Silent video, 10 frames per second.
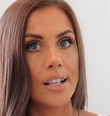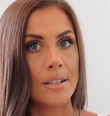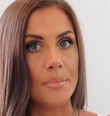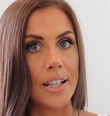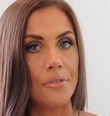
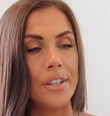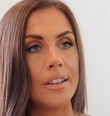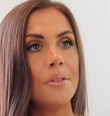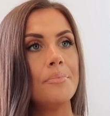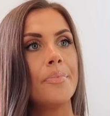z
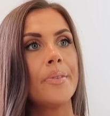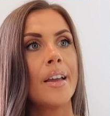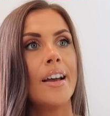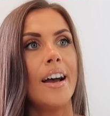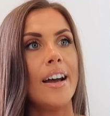Medavite
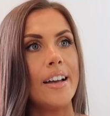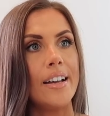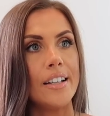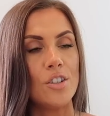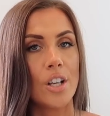
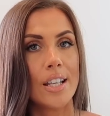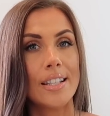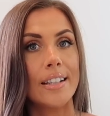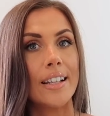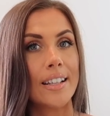e, i że
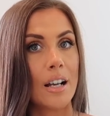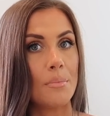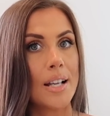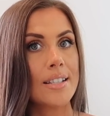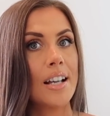jest jedna
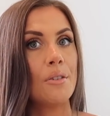taka maska.